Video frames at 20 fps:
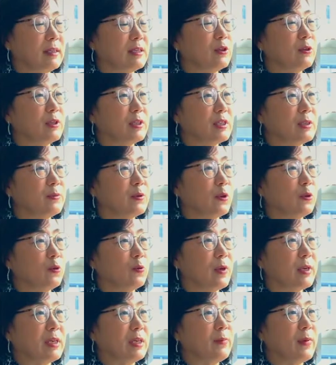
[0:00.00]

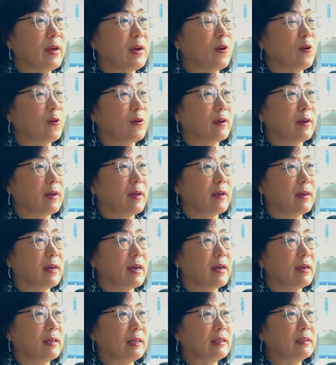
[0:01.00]
2020년도에 200억
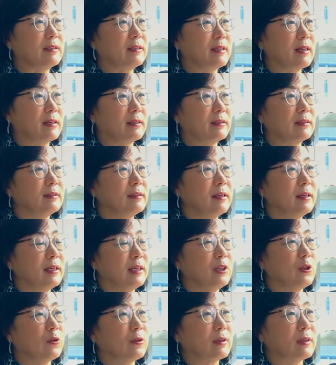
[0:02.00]
개에 이른다는
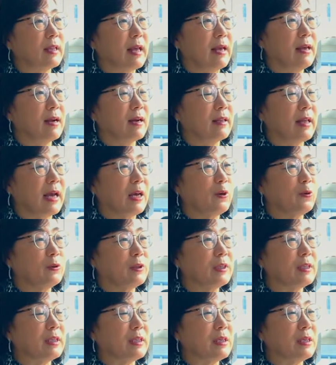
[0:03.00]
이런 다양한 IoT